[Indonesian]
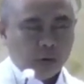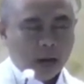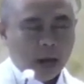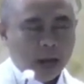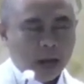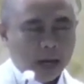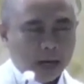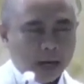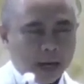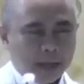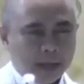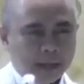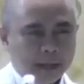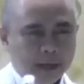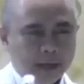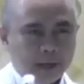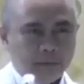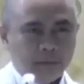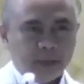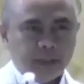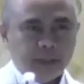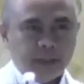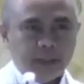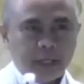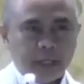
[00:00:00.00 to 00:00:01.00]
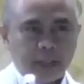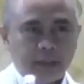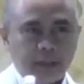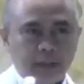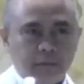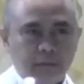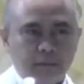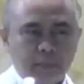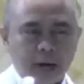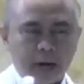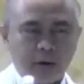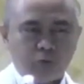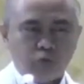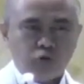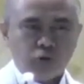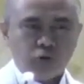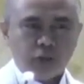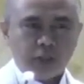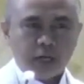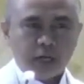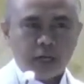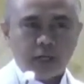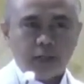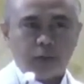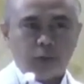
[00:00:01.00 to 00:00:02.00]
Allah yang menjadi
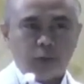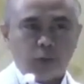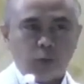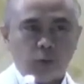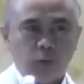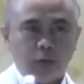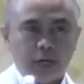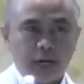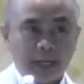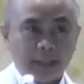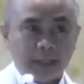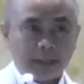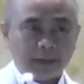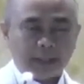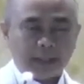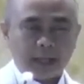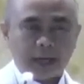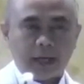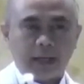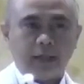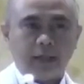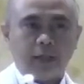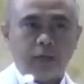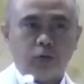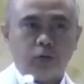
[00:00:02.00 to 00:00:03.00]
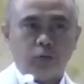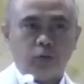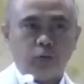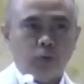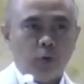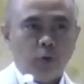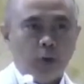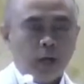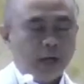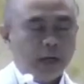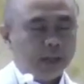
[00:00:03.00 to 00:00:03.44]
manusia itu Natal itu